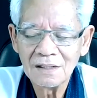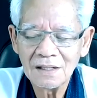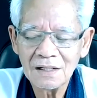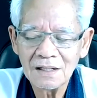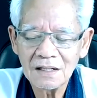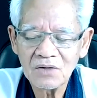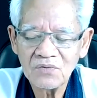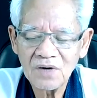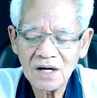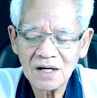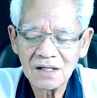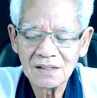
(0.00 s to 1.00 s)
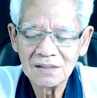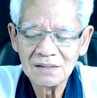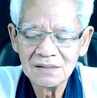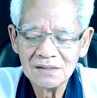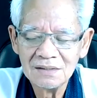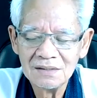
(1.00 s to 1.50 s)
คล้ายๆ กับว่า
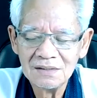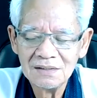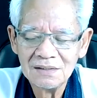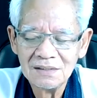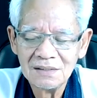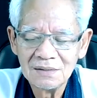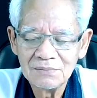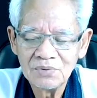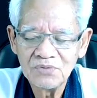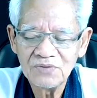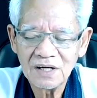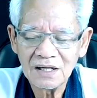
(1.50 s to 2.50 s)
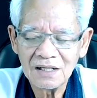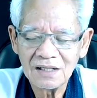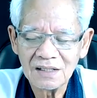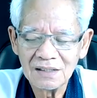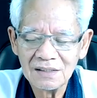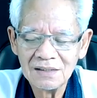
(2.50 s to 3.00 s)
พูดว่าไง
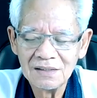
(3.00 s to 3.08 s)
นะ